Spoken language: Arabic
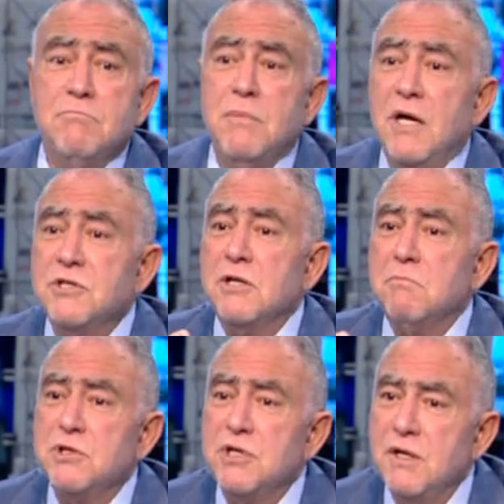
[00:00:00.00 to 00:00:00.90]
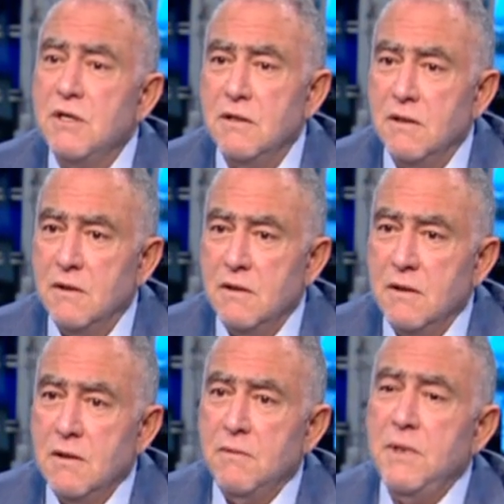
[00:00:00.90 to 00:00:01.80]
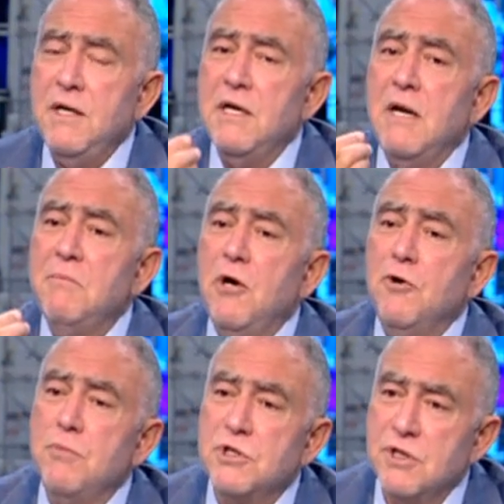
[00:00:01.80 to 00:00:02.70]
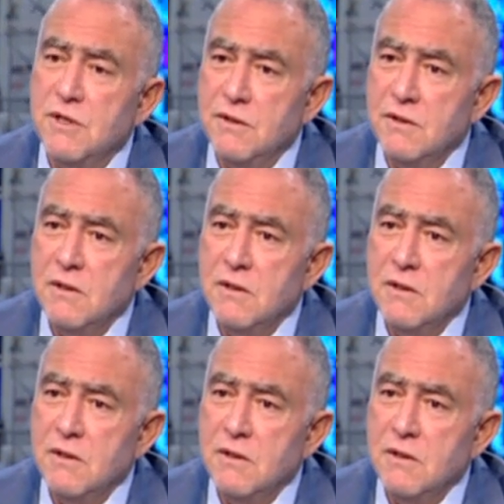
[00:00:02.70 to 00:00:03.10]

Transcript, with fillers: حاجات بشريه نحن لم نعد بشرا